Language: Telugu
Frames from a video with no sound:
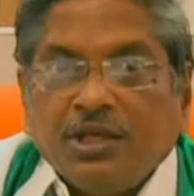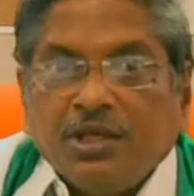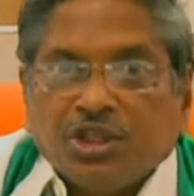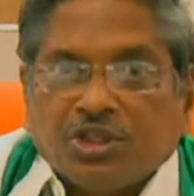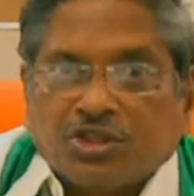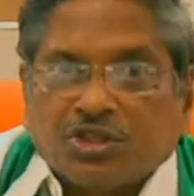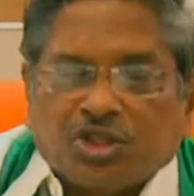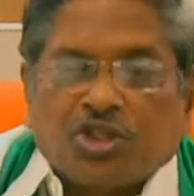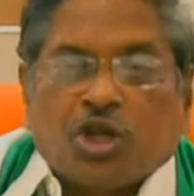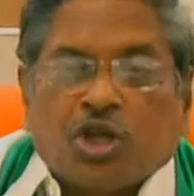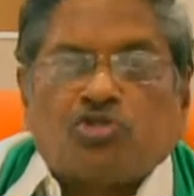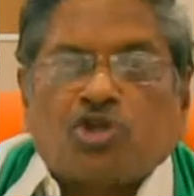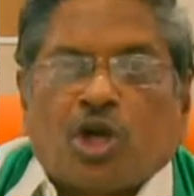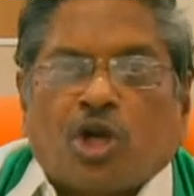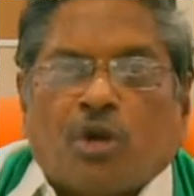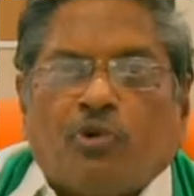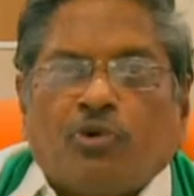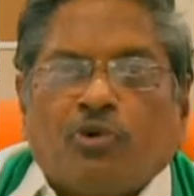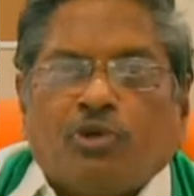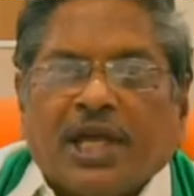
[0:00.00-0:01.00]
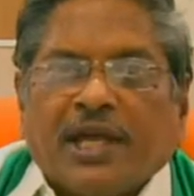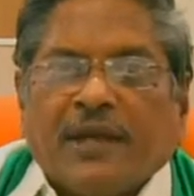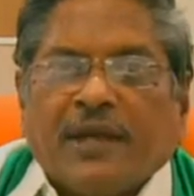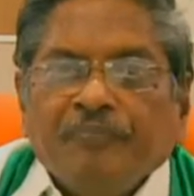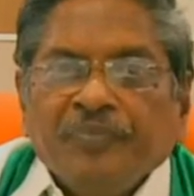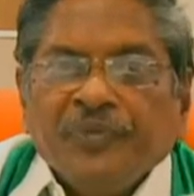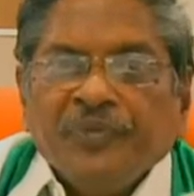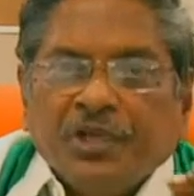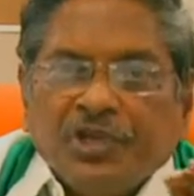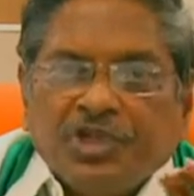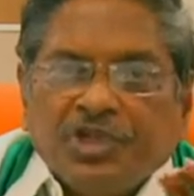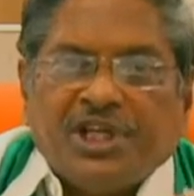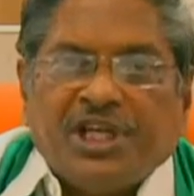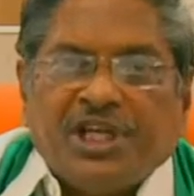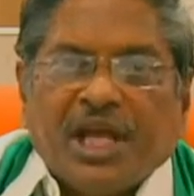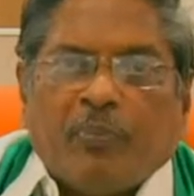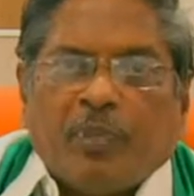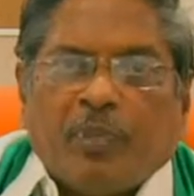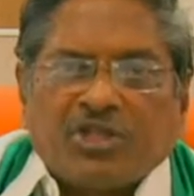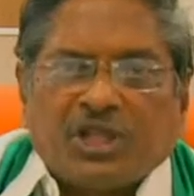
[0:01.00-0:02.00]
ఇంత సంక్షోభం ఉంటే ఈ
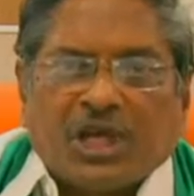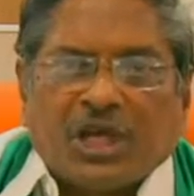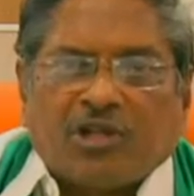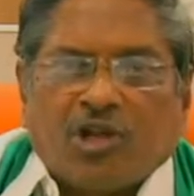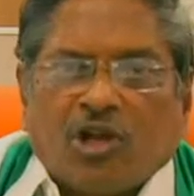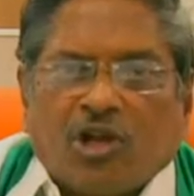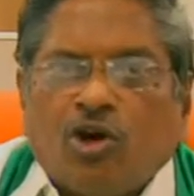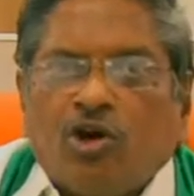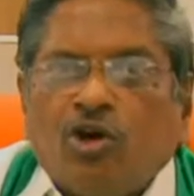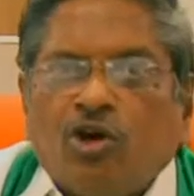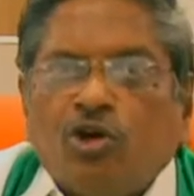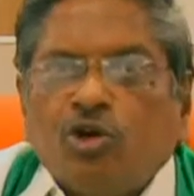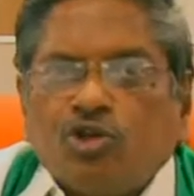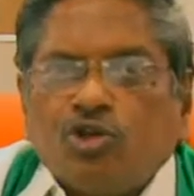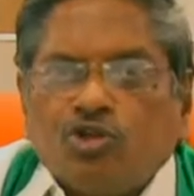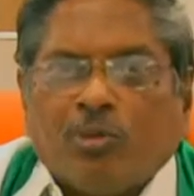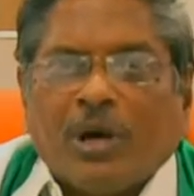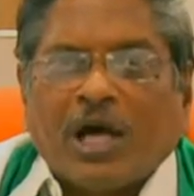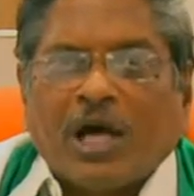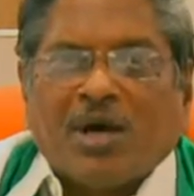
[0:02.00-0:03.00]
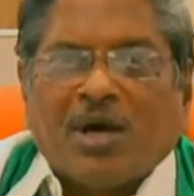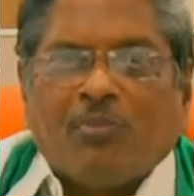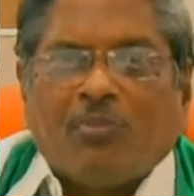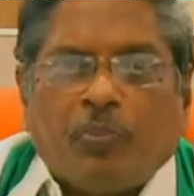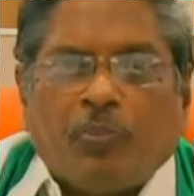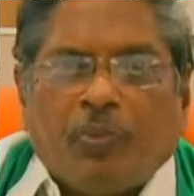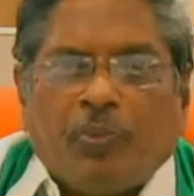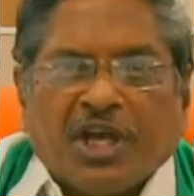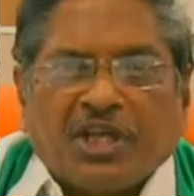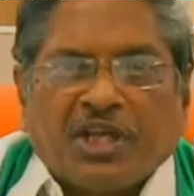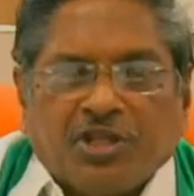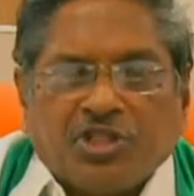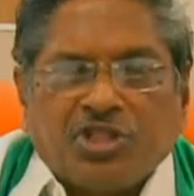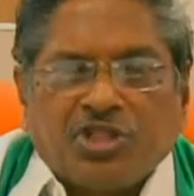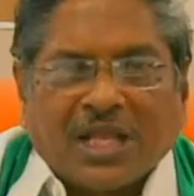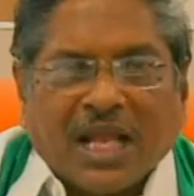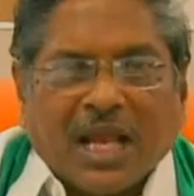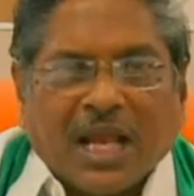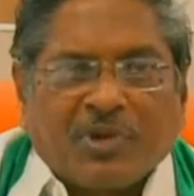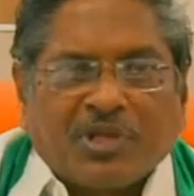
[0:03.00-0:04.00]
డెబ్బై శాతంలో సుమారుగా ముప్పై ఐదు నుంచి
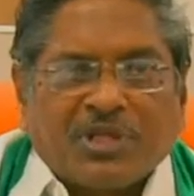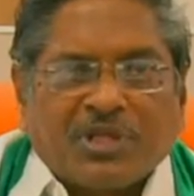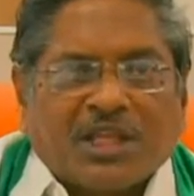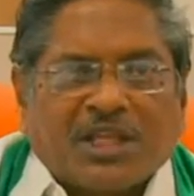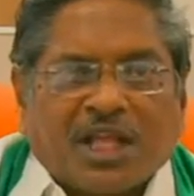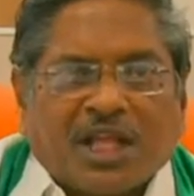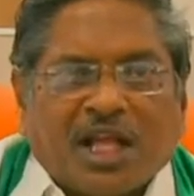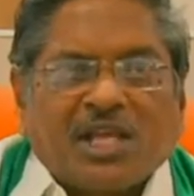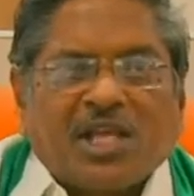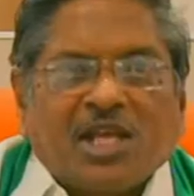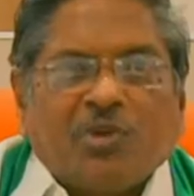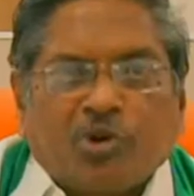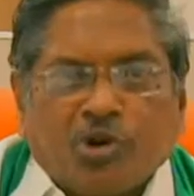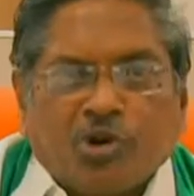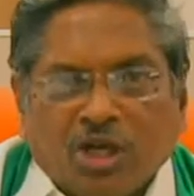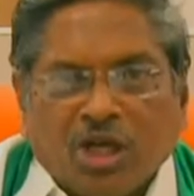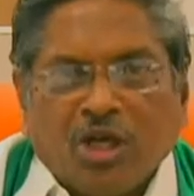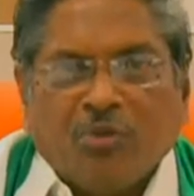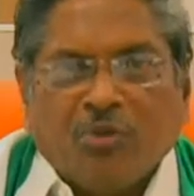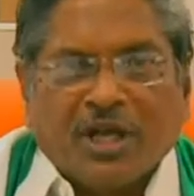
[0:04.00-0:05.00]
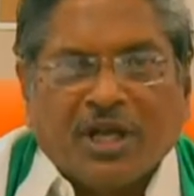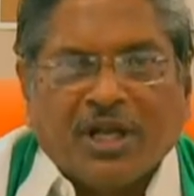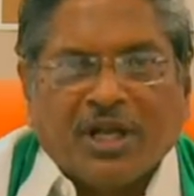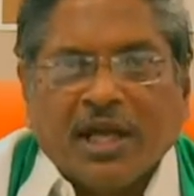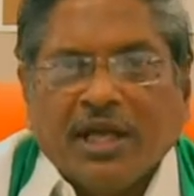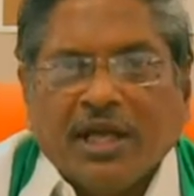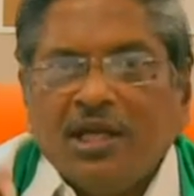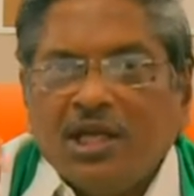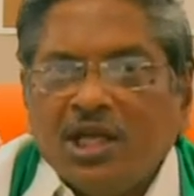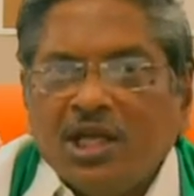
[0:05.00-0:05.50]
నలభై శాతానికి ఇప్పుడు నీళ్లు పడినాయి